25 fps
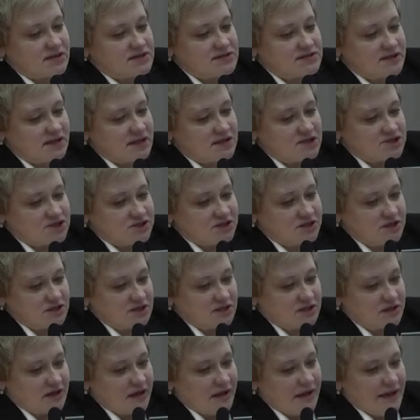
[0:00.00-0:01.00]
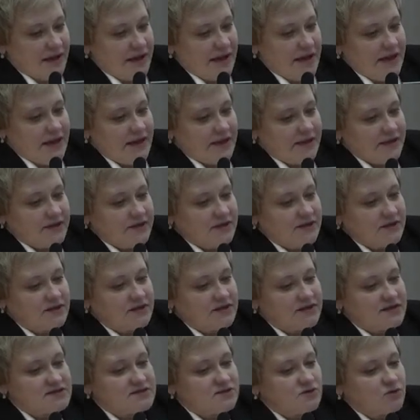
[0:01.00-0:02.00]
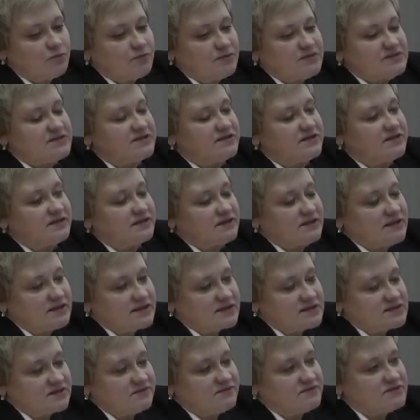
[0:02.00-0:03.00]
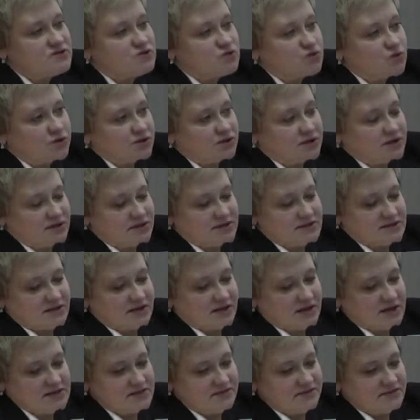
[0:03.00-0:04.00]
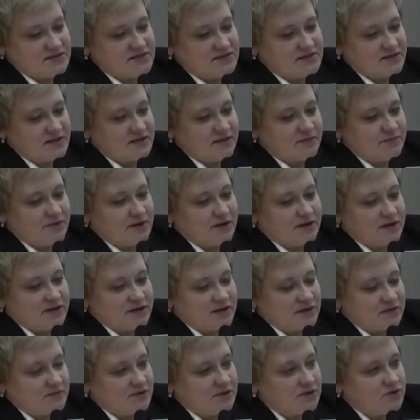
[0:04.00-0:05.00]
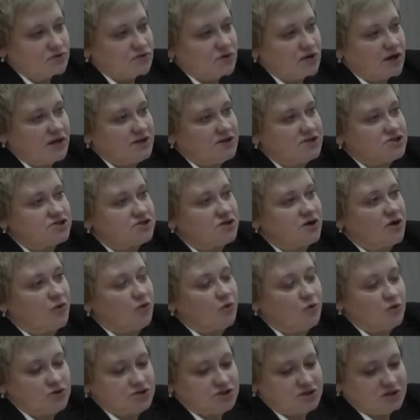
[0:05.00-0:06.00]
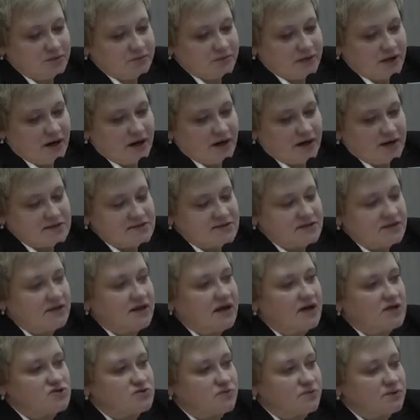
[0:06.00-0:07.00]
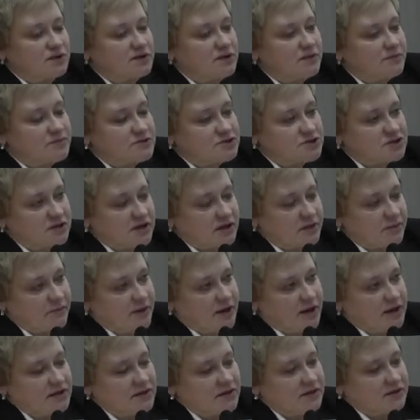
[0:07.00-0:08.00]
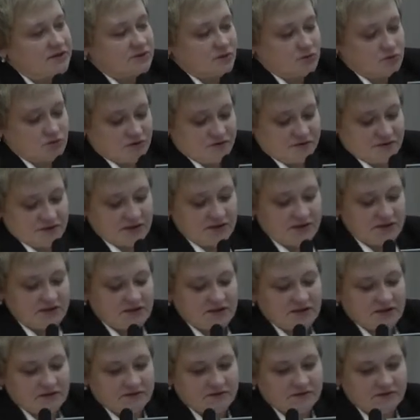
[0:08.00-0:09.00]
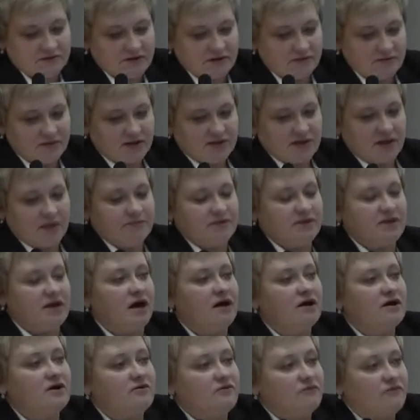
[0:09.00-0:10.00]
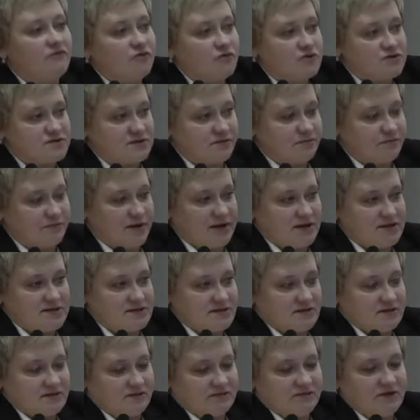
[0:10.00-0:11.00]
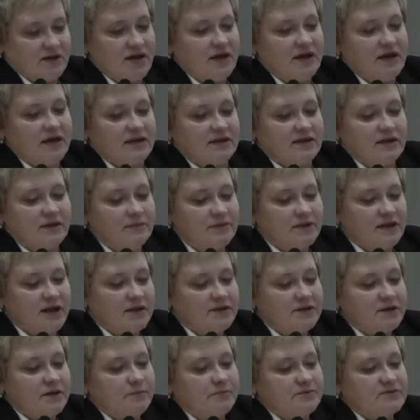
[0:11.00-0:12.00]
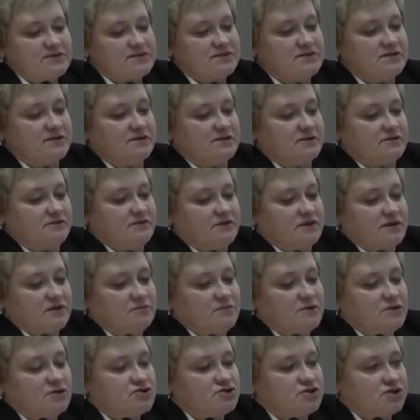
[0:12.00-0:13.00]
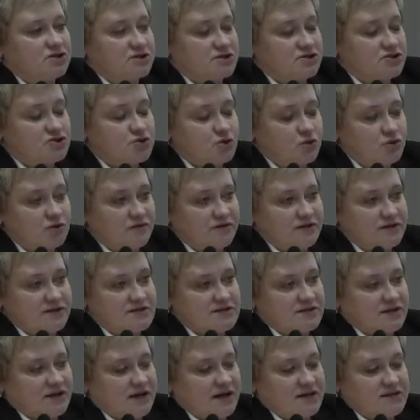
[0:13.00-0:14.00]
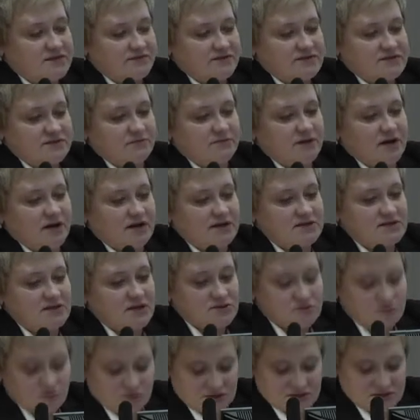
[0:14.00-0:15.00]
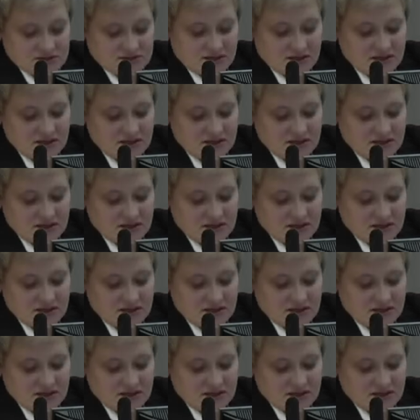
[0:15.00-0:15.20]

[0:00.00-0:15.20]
осложнение, и если у пациента есть высокий риск развития гипогликемии, то, конечно, очень мягкая цель, особенно для пожилых больных, это уровень гликированного гемоглобина 8%. Для молодых пациентов, не имеющих тяжелого риска развития макрососудистых